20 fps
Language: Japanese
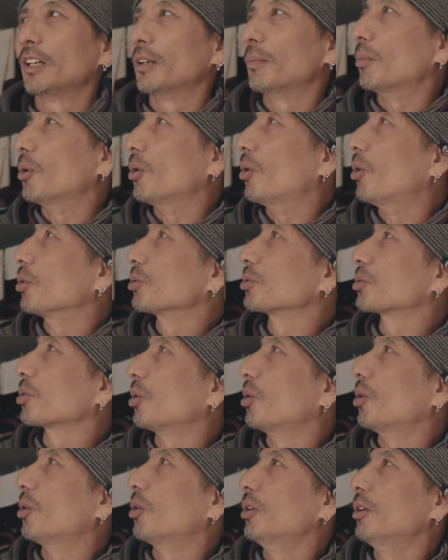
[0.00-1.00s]
もう本
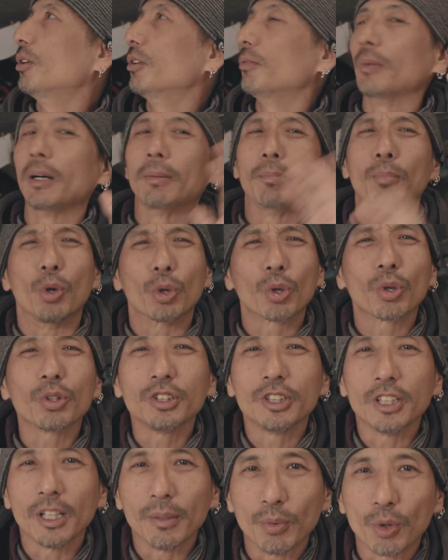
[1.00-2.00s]
当、まあ、ボロ
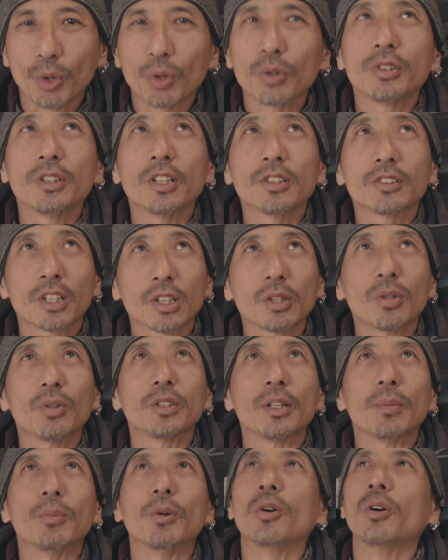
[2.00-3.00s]
いってはボロいんですけど、
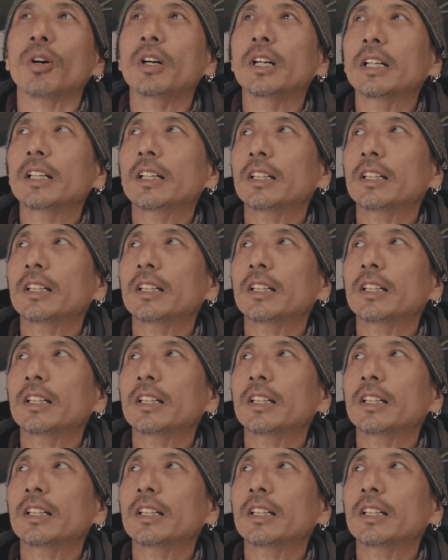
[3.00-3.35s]
でも、